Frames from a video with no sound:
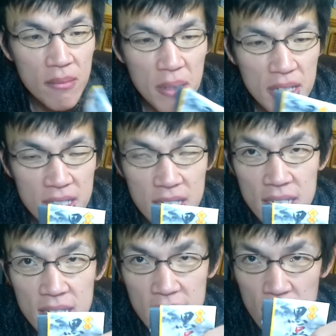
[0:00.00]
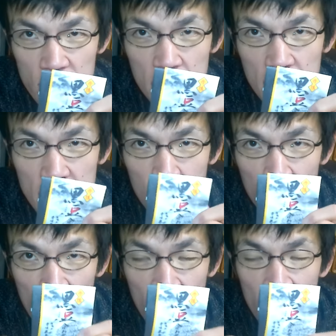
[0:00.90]
また違った楽しみ方
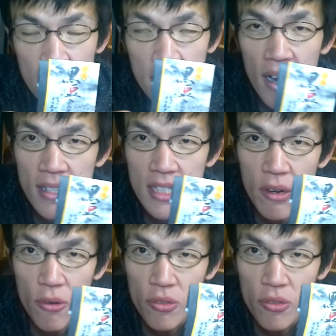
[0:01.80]
も味わ